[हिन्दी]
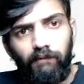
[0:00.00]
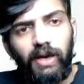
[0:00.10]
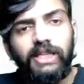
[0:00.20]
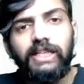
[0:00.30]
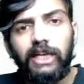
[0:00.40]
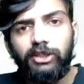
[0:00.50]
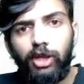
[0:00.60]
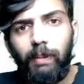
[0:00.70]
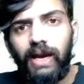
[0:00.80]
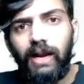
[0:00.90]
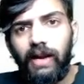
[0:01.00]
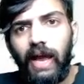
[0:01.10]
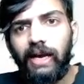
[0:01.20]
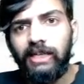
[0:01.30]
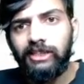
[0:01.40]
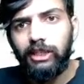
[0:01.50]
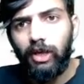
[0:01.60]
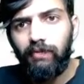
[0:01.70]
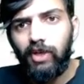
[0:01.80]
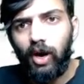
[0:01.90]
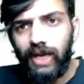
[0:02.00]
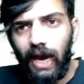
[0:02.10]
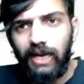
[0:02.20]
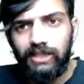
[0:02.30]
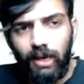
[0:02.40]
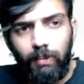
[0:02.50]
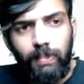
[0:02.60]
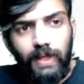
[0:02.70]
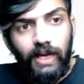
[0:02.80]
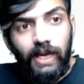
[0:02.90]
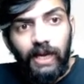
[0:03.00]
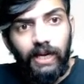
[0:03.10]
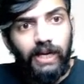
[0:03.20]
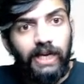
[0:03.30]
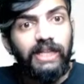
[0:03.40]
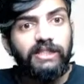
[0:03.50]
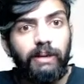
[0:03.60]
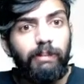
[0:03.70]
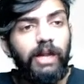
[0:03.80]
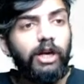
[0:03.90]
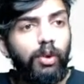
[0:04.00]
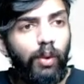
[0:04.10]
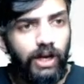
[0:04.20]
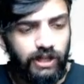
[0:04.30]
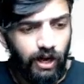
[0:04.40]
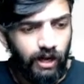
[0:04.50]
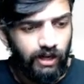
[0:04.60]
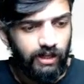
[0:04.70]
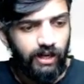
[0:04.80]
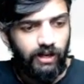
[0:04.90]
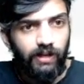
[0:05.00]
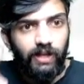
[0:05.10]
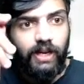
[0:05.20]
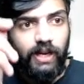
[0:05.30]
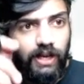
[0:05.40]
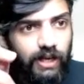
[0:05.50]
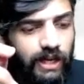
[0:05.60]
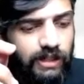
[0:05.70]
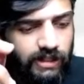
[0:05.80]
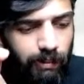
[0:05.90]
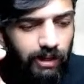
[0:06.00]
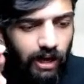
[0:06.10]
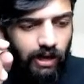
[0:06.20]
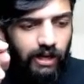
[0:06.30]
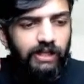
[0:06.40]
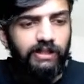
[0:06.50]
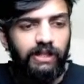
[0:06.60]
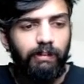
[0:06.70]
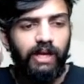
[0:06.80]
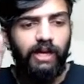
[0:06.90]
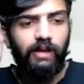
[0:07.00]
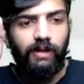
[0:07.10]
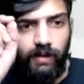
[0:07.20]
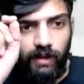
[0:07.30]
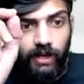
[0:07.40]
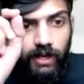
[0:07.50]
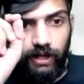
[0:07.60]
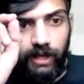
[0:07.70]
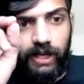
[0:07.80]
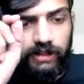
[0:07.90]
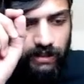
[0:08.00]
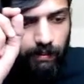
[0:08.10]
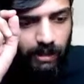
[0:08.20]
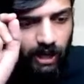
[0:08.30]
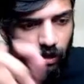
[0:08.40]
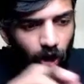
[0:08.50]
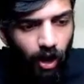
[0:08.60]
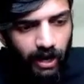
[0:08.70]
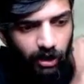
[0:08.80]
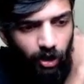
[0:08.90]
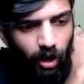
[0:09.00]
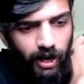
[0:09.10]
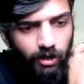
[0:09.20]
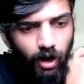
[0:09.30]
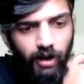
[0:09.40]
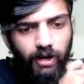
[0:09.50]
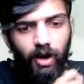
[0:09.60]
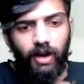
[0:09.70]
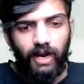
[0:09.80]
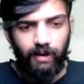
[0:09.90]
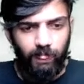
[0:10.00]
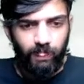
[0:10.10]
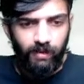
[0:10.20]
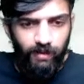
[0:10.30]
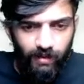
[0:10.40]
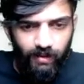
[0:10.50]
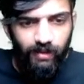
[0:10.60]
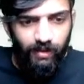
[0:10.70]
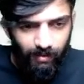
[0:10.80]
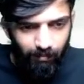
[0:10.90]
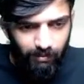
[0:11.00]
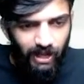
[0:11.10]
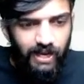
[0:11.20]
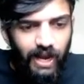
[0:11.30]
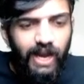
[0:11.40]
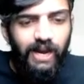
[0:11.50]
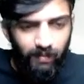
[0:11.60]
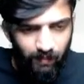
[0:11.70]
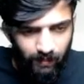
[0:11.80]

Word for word: विद टेक्सोनॉमिकल रैंक कंसिस्ट ऑफ of the organism least similar to one another least similar least similar least कौन है कौन है कौन है कौन है बताइए